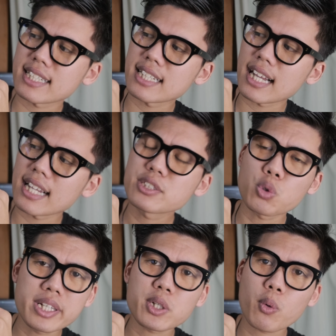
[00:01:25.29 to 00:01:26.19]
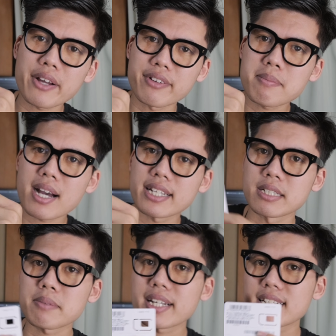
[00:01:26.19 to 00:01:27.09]
cái số điện thoại của các bạn
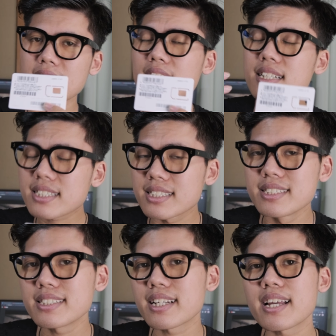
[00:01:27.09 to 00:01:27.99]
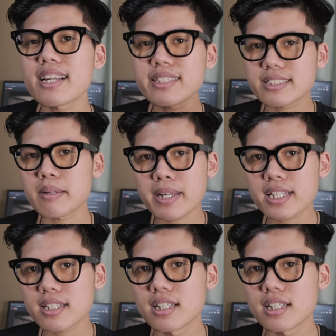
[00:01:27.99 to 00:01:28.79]
để các bạn đăng ký cái SMS